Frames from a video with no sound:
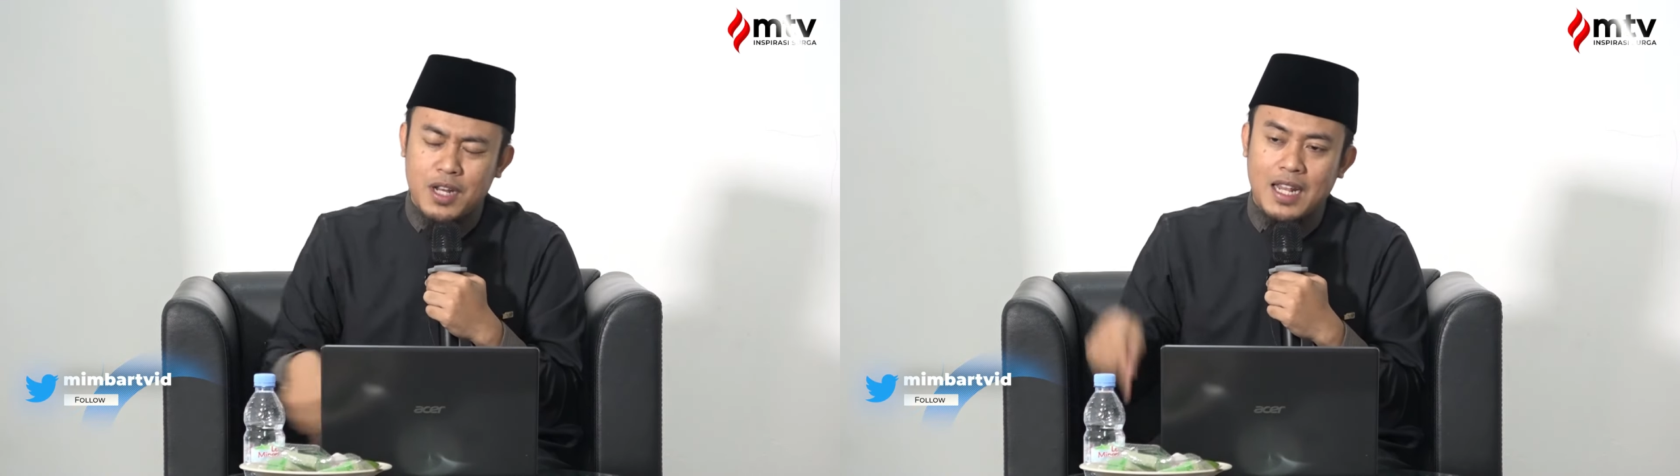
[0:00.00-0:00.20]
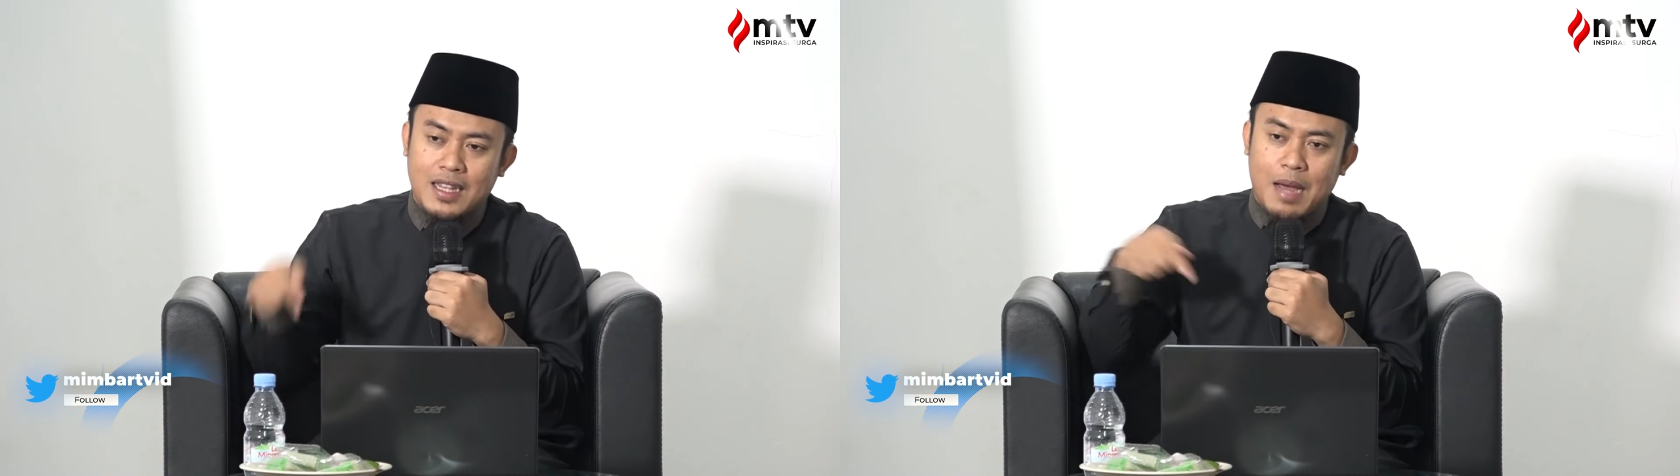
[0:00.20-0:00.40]

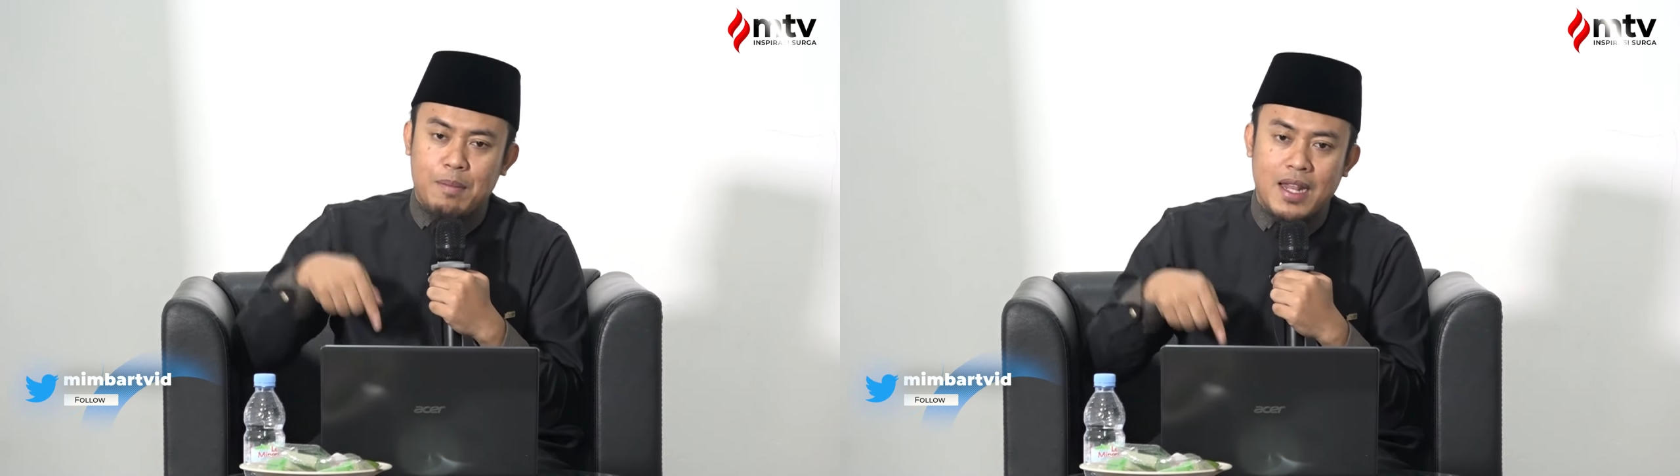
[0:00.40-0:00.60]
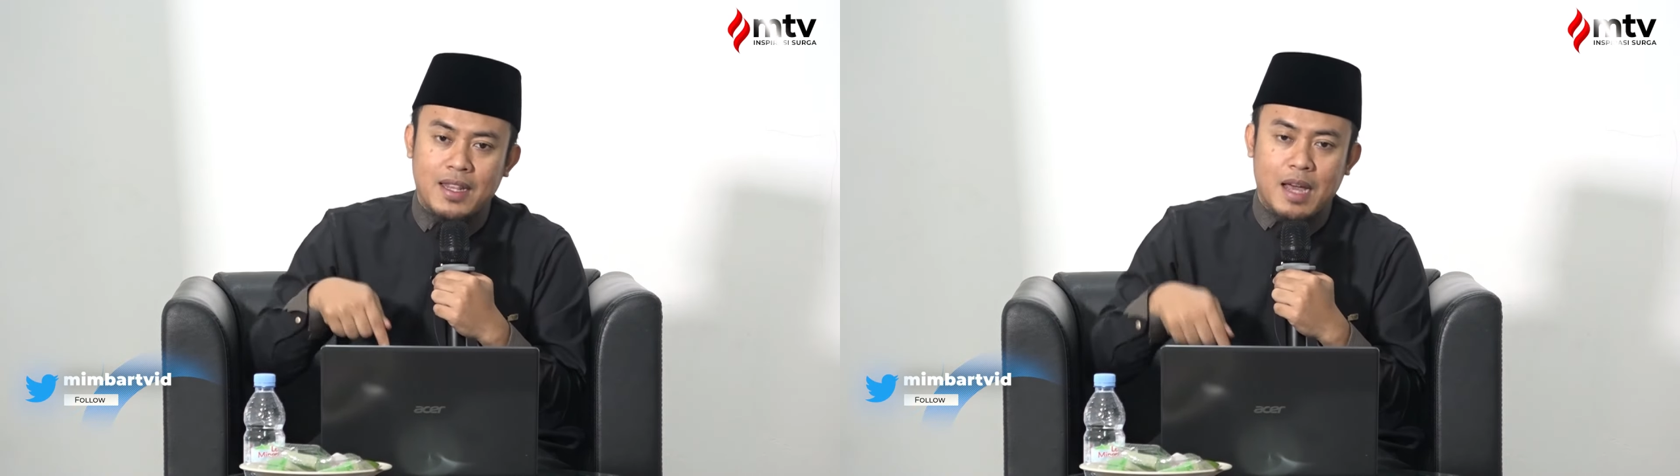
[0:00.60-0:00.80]
dan
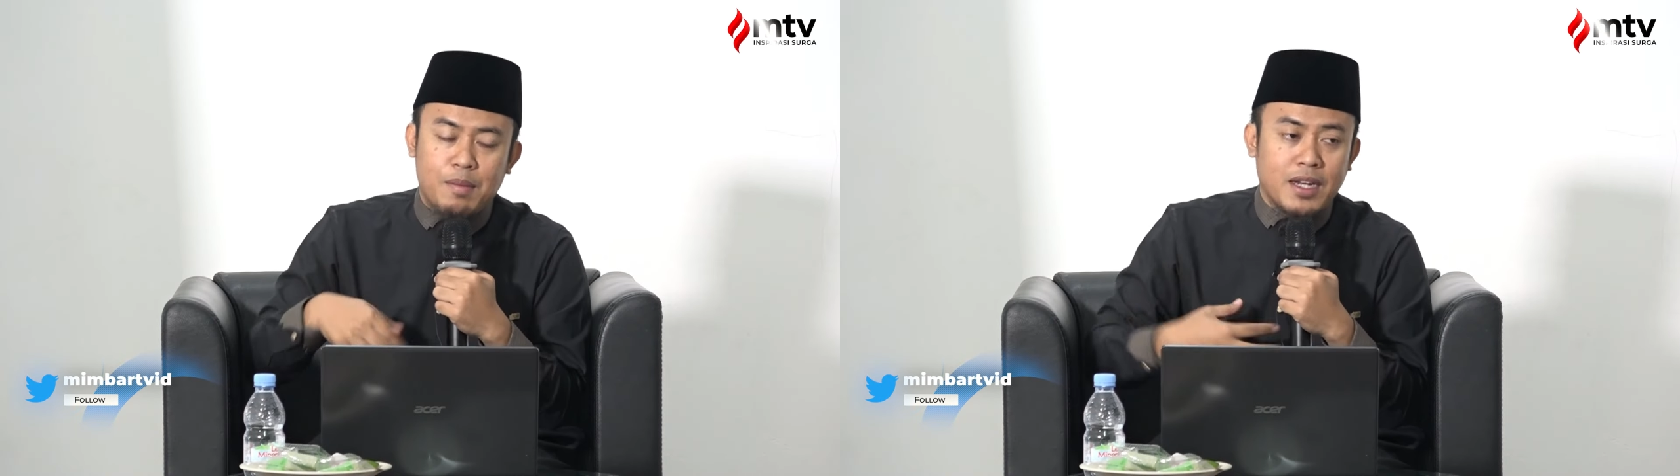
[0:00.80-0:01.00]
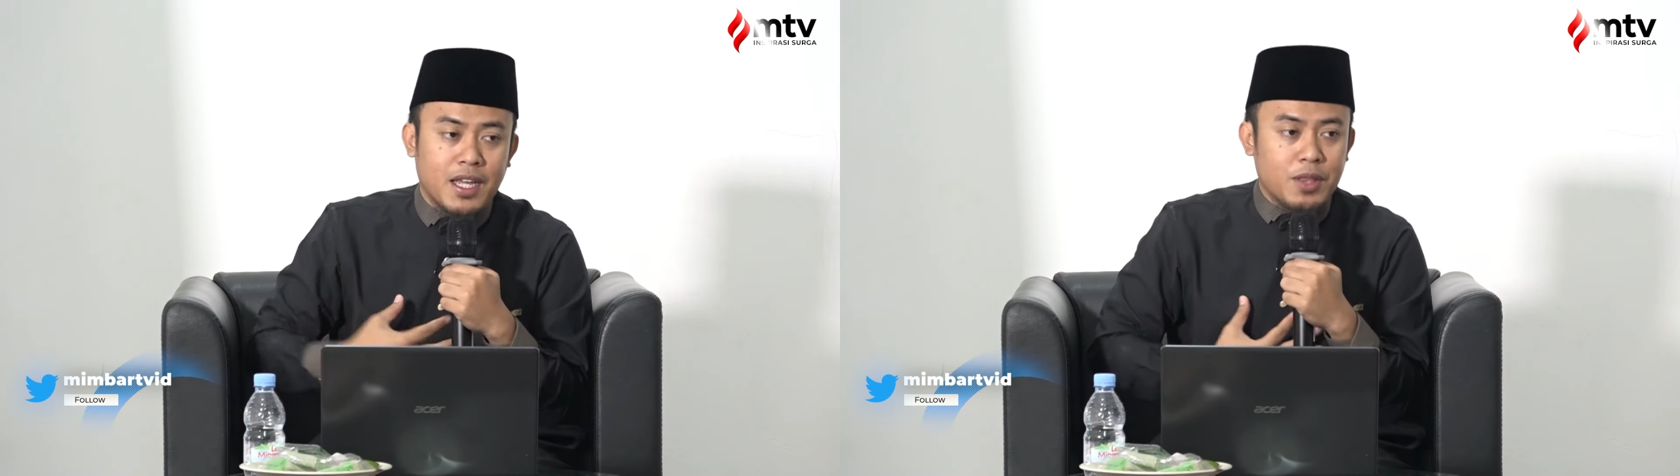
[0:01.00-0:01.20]

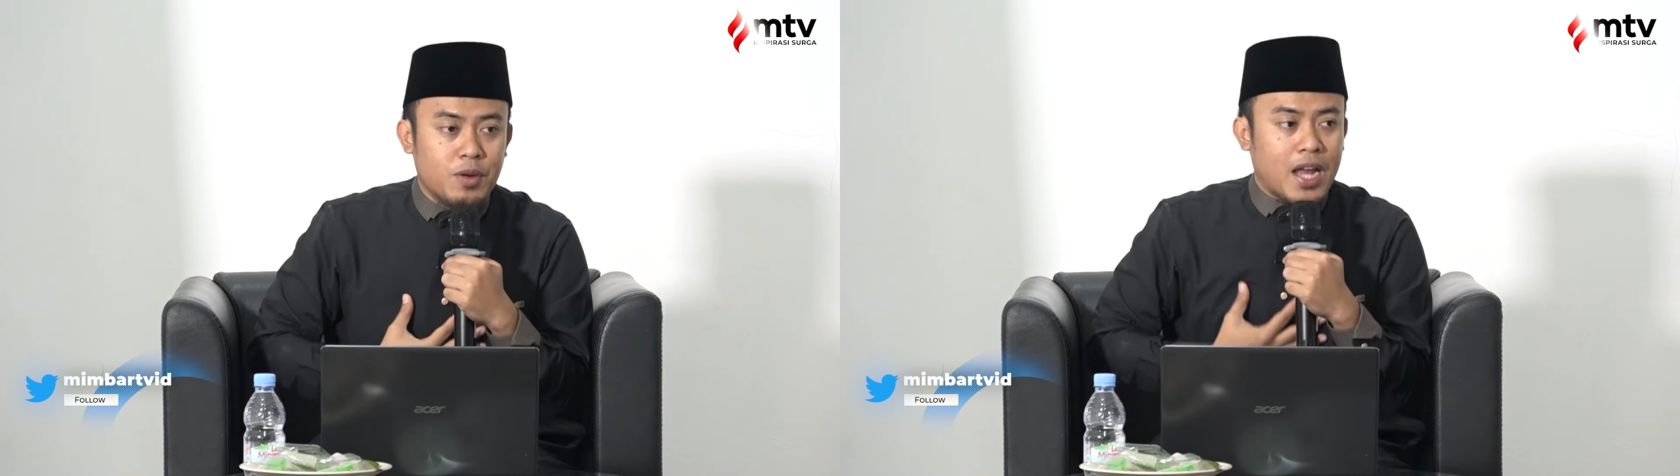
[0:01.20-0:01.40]
taman-taman itu